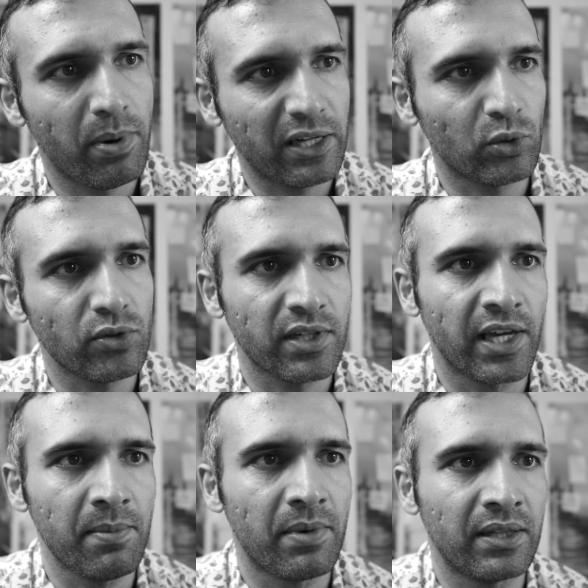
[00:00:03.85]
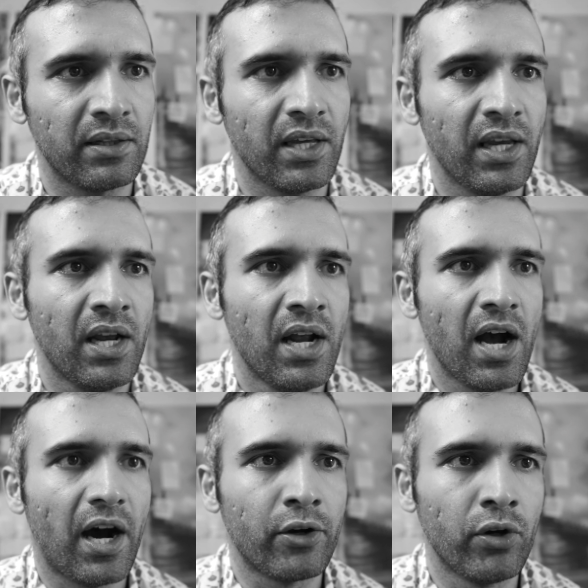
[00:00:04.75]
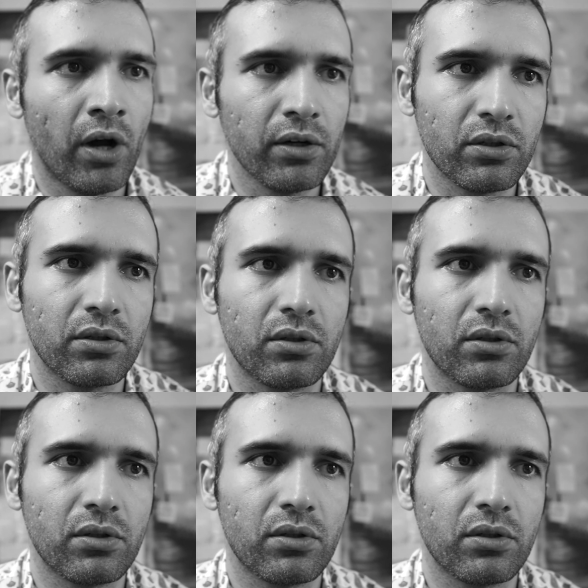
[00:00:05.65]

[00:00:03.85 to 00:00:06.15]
बातों से नहीं मानते अ नॉट